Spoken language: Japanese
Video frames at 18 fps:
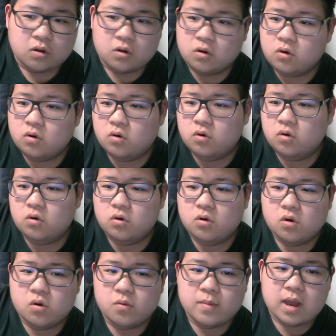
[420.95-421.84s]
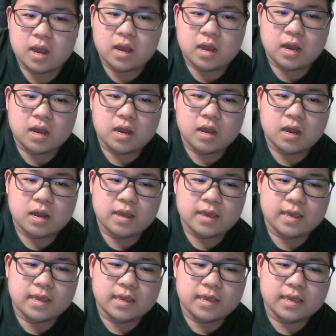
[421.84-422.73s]
お
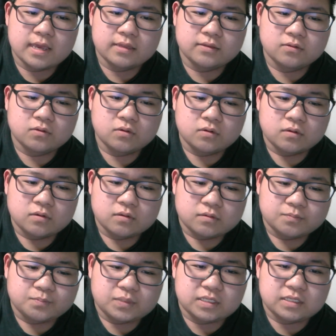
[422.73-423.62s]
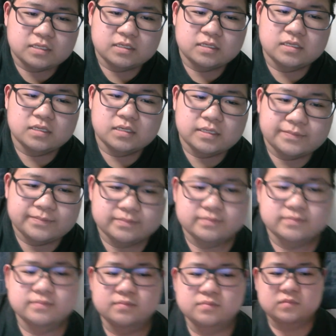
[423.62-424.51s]
前の
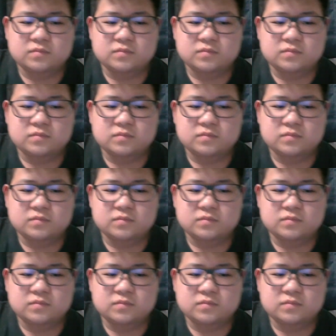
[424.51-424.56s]
ピン